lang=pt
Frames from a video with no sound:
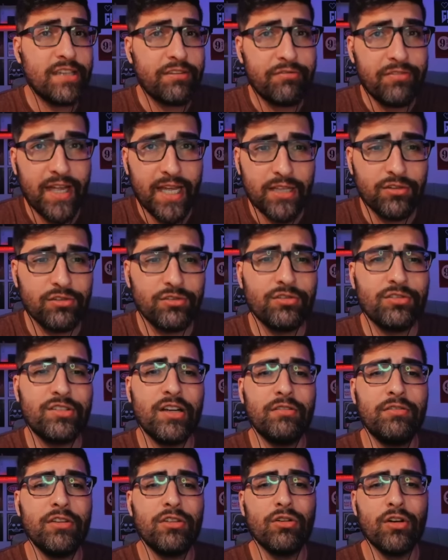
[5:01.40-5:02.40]
eventos do
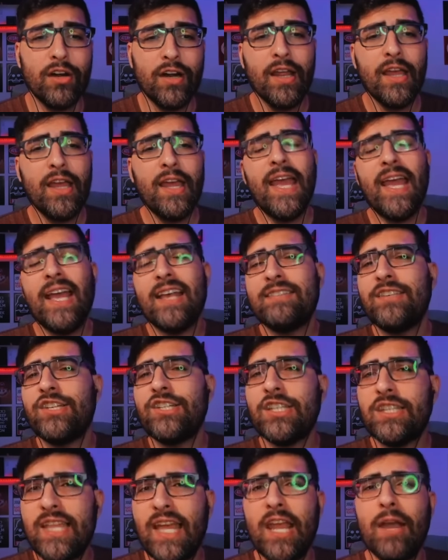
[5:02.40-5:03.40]
servidor, exige
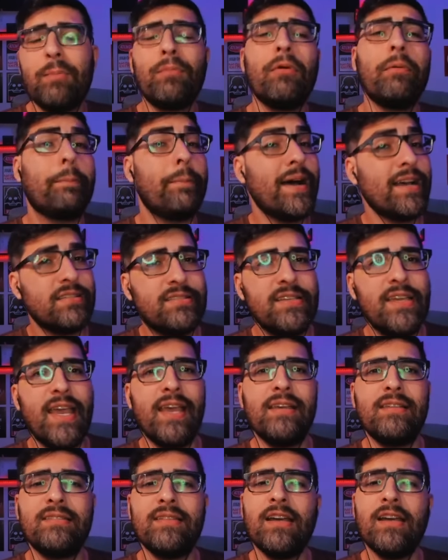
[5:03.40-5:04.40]
tempo,
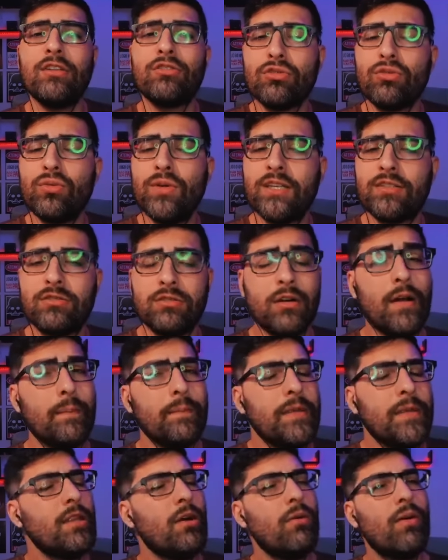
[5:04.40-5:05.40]
paciência e tudo isso.
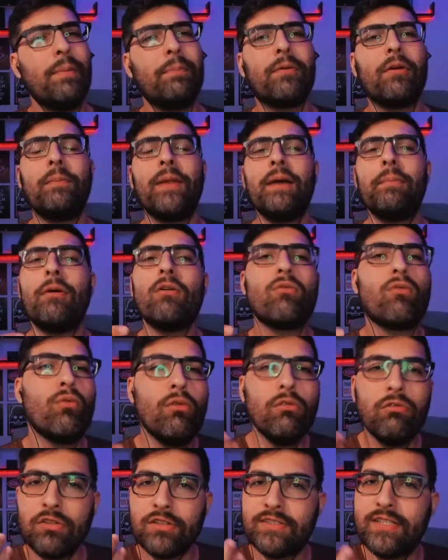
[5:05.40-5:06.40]
E não há problema
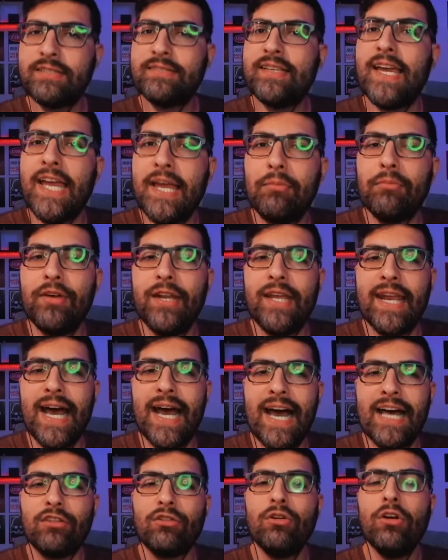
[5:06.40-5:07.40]
algum você ser
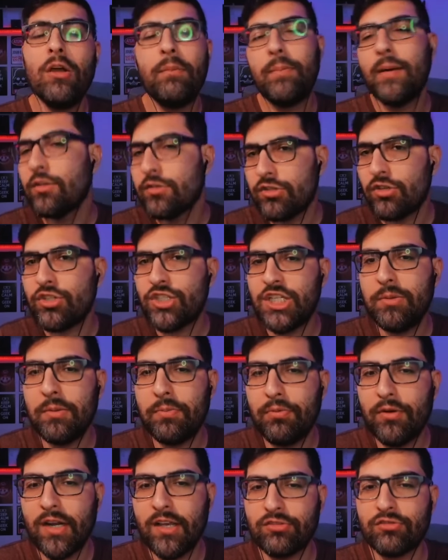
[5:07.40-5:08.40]
remunerado pelo seu time
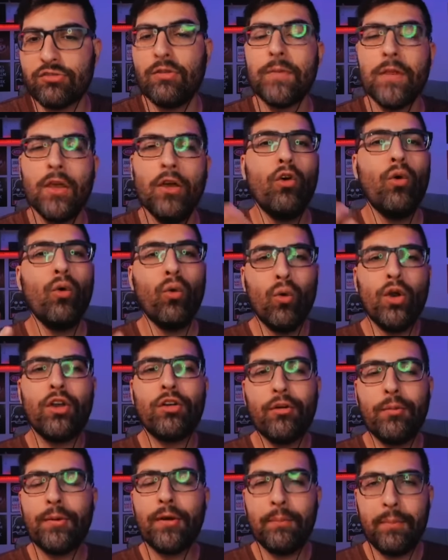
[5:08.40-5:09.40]
por isso. O
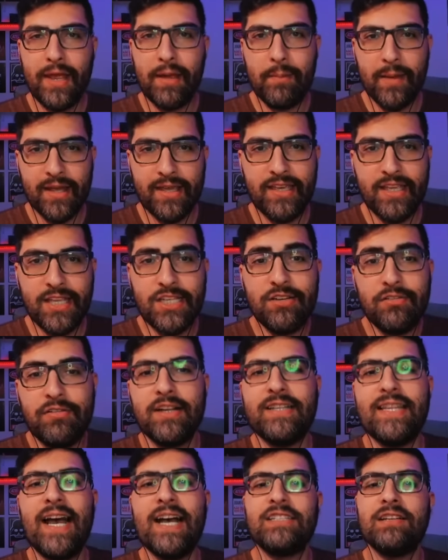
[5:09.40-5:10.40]
único problema aqui de
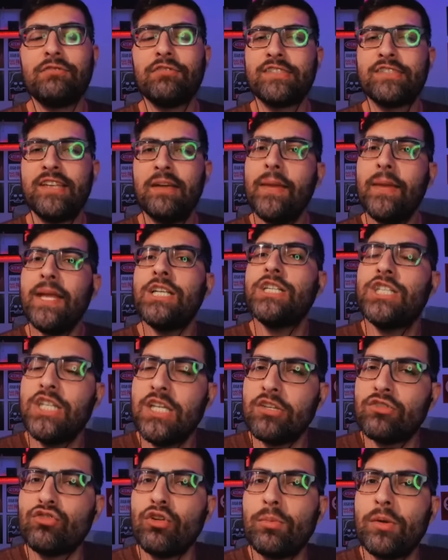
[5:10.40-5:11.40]
verdade é você
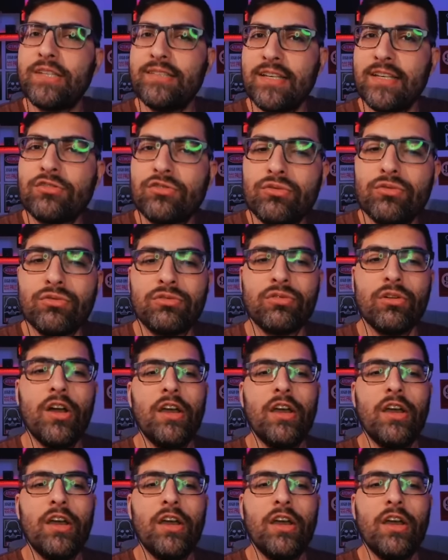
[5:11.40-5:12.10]
mentir sobre esse assunto,